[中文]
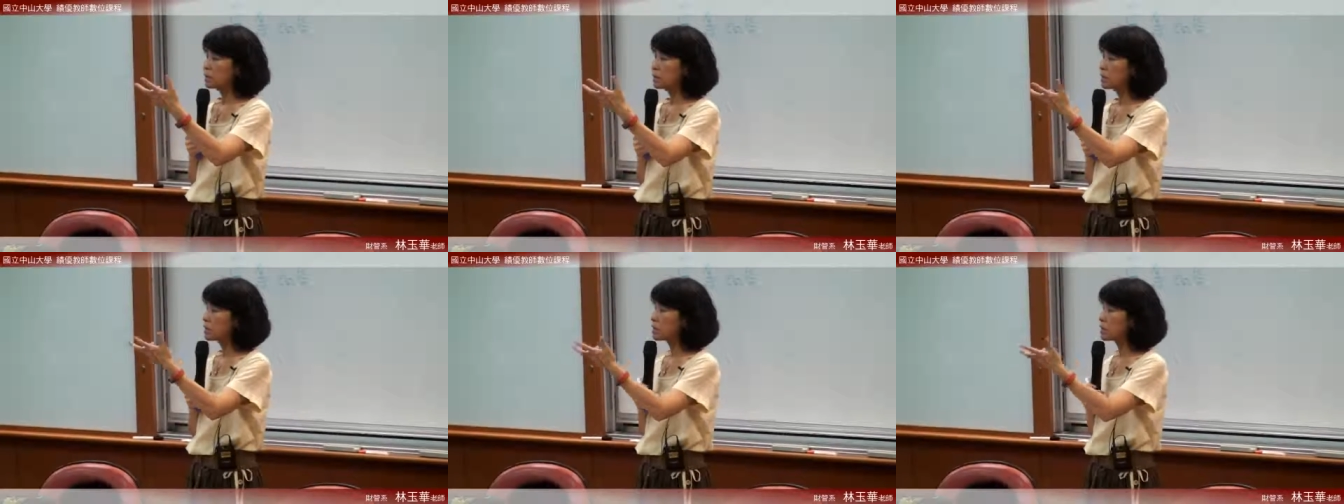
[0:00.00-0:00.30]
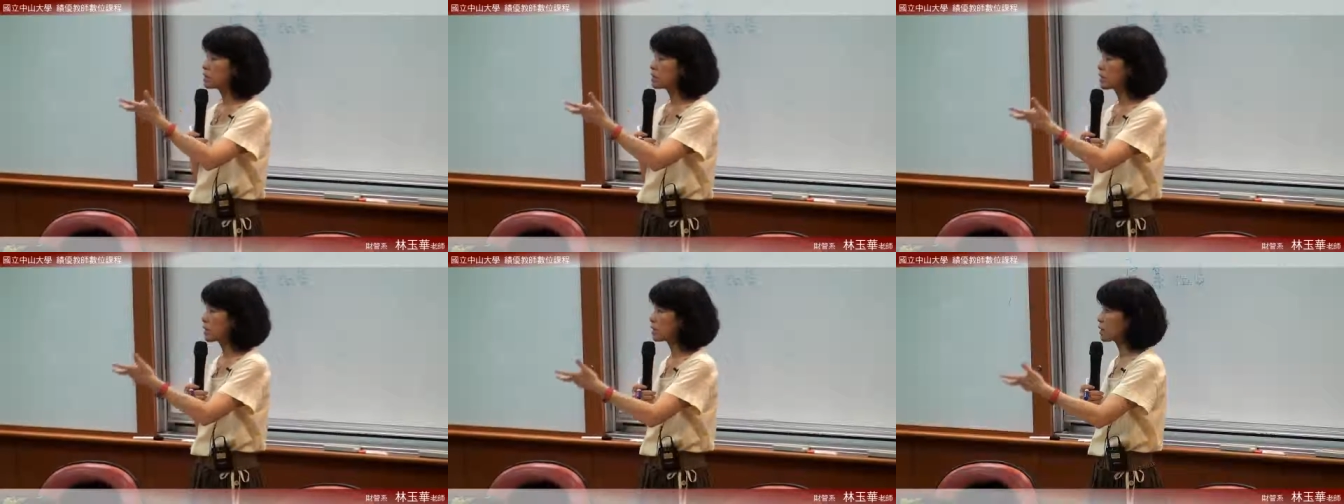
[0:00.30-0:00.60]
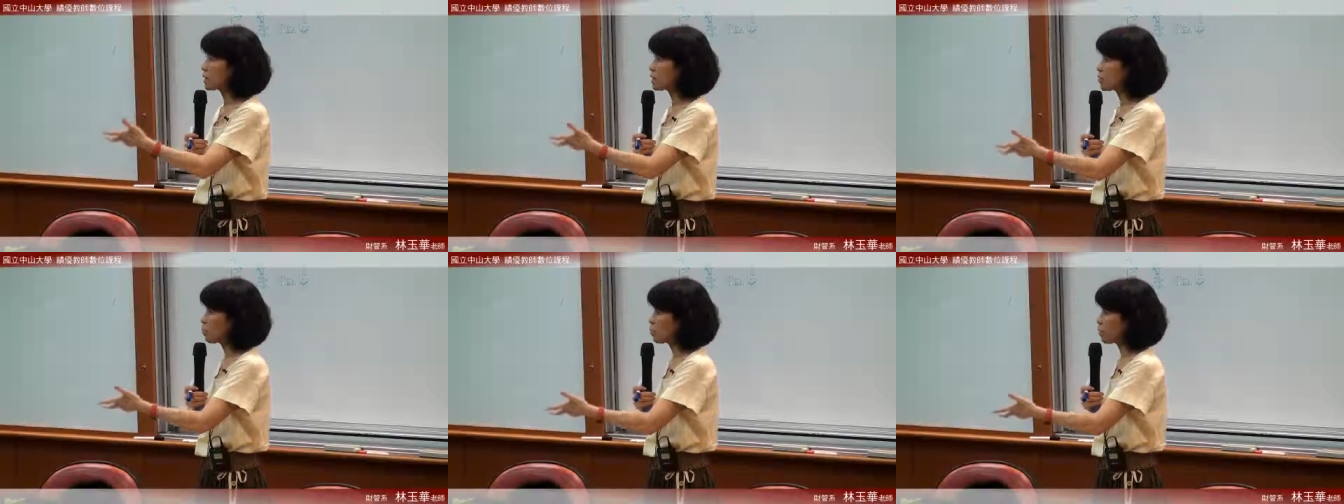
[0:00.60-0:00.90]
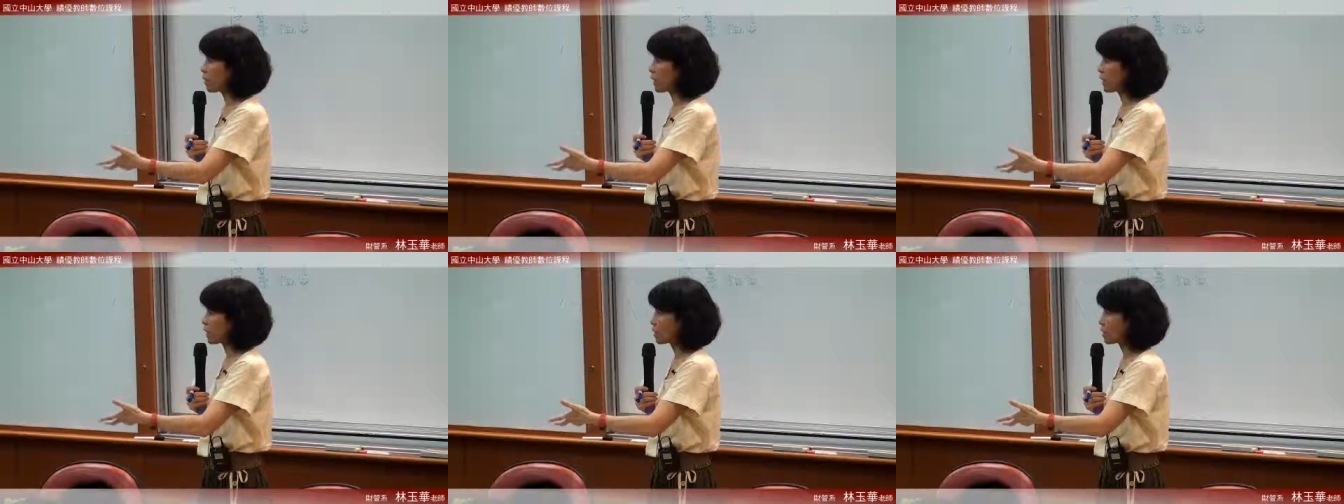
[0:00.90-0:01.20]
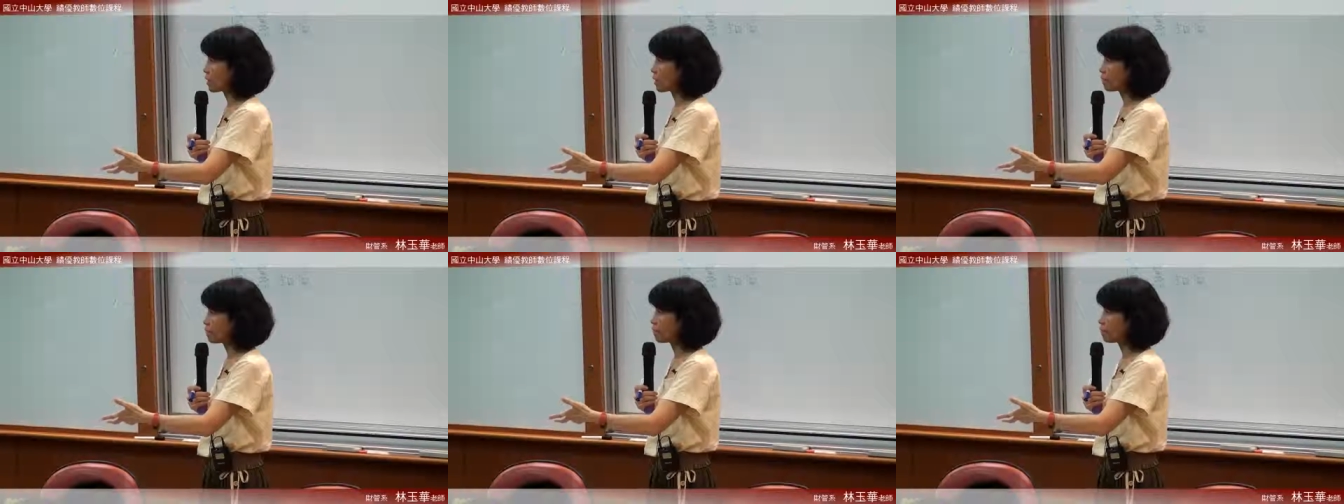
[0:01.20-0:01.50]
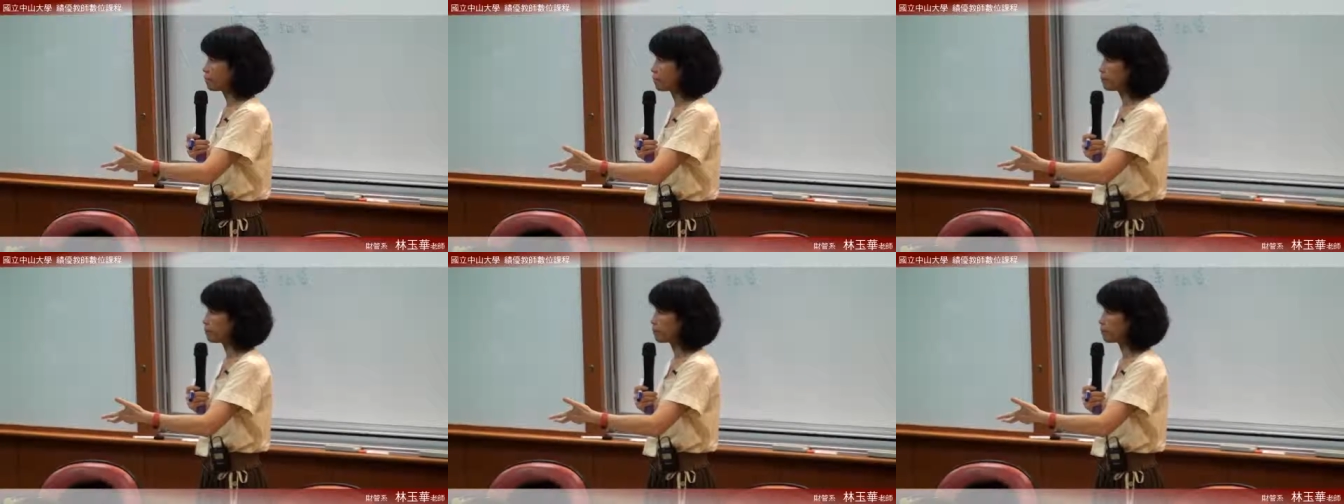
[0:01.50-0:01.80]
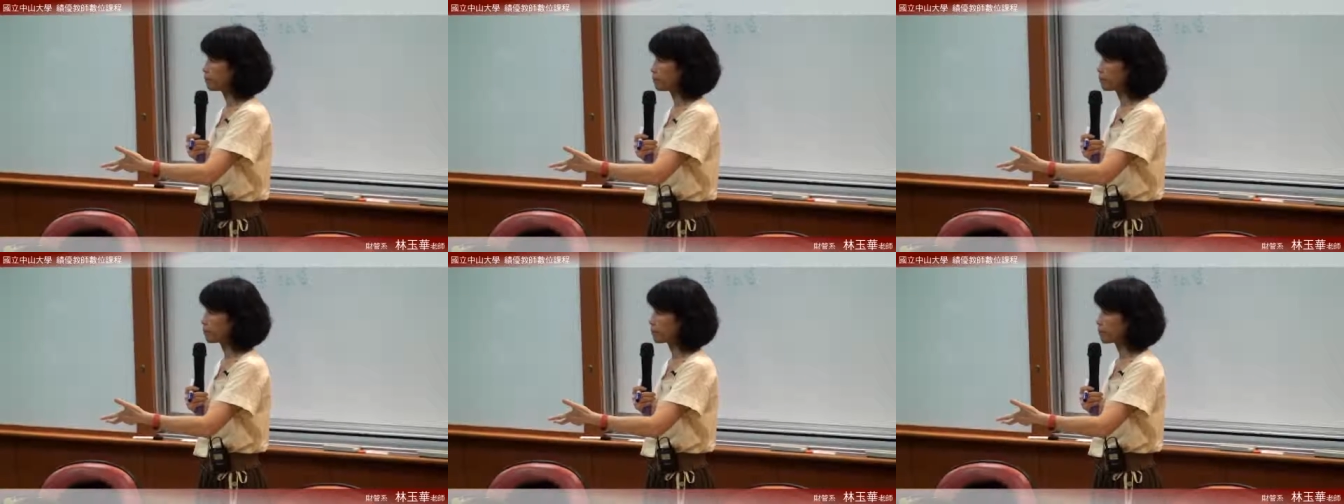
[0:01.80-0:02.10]
这个资产可以用八年。
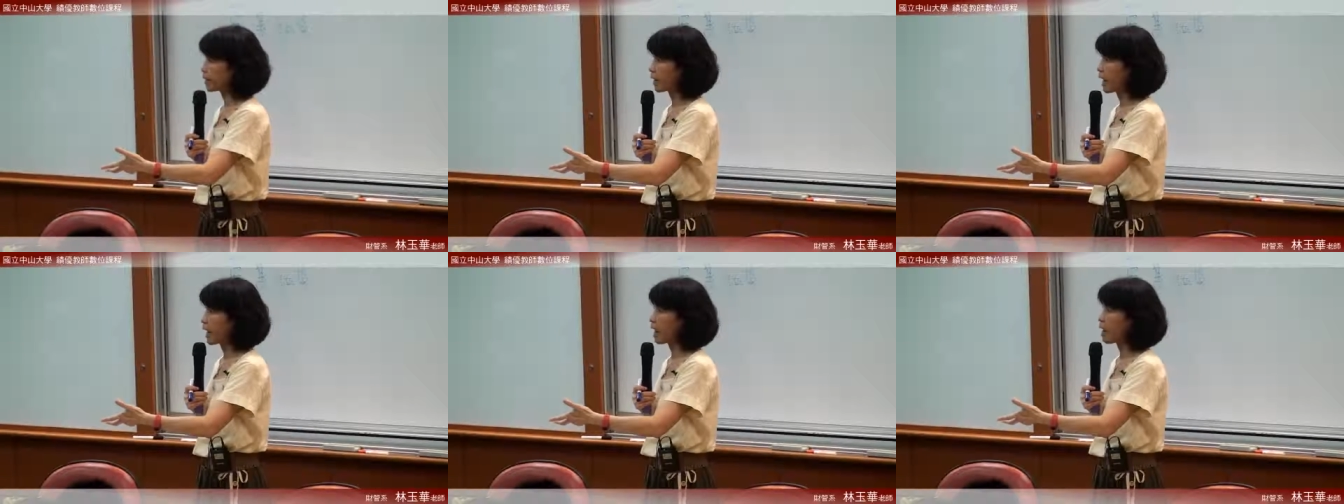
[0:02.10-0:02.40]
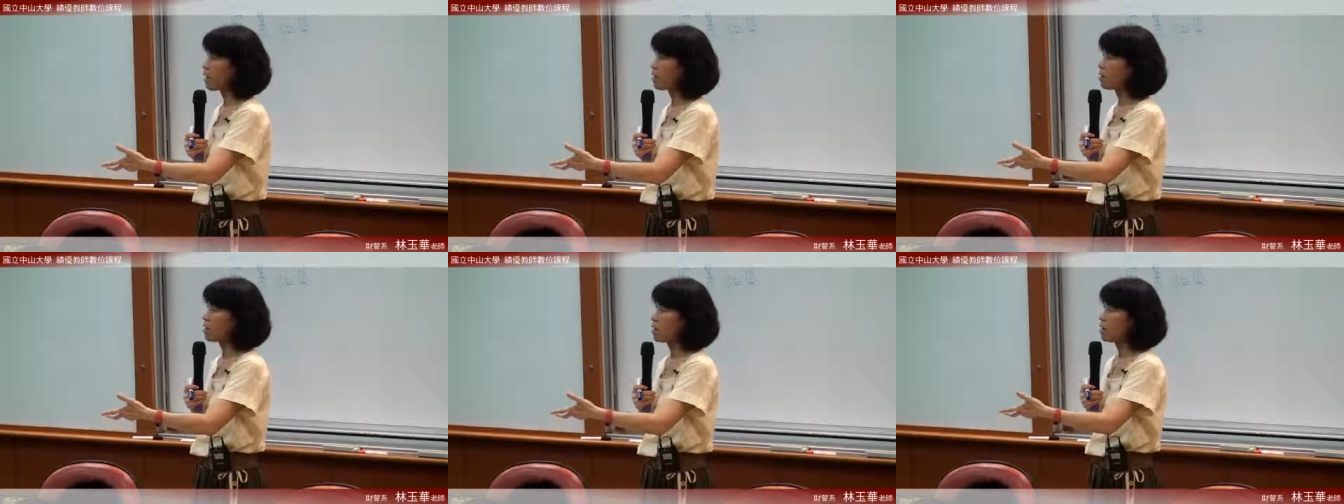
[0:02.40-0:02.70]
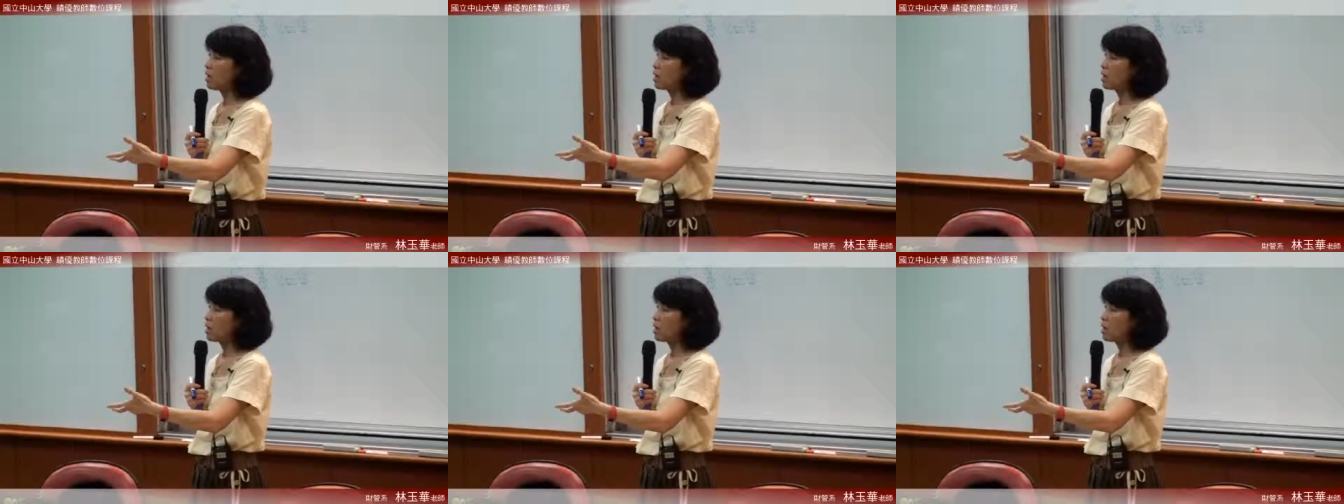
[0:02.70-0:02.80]
好，